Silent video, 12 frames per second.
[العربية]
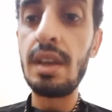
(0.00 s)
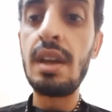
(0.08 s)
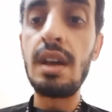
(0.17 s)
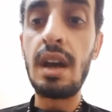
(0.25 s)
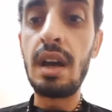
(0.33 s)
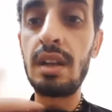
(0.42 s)

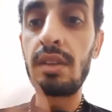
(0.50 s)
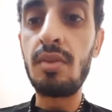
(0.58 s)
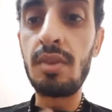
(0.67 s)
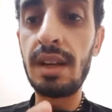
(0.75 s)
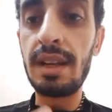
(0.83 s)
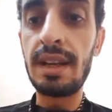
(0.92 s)
علقوك
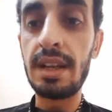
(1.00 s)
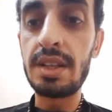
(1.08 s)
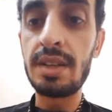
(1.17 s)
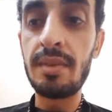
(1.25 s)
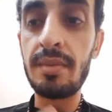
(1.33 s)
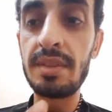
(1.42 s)
على خشبة
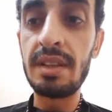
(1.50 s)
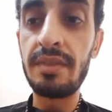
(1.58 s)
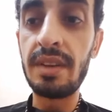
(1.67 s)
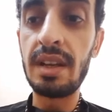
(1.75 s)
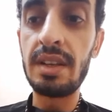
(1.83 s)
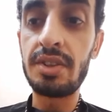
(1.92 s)
مثل
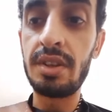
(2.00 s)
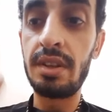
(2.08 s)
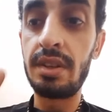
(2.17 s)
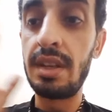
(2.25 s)
فاعل شر